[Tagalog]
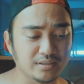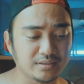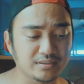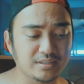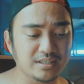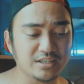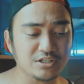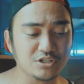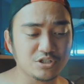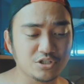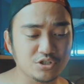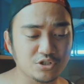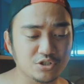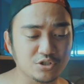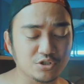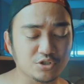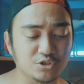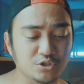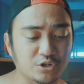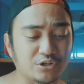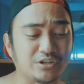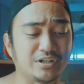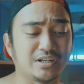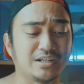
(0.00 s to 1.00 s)
This
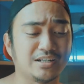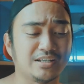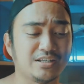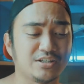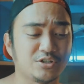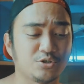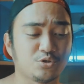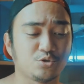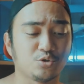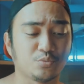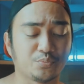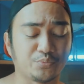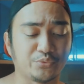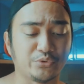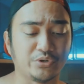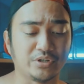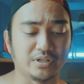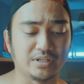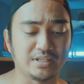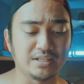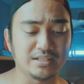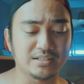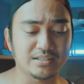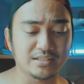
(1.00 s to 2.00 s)
tutorial is
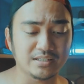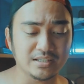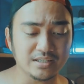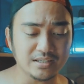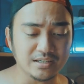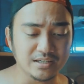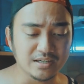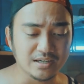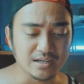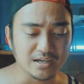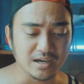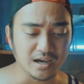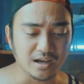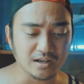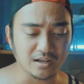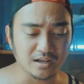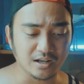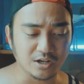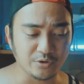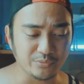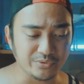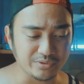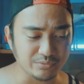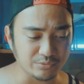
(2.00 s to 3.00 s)
super easy. Ang
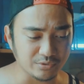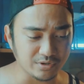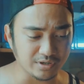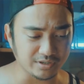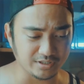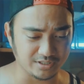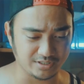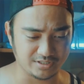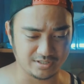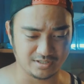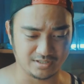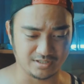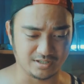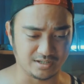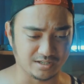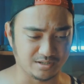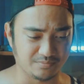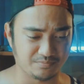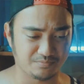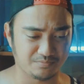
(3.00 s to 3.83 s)
gagawin mo lang is uh,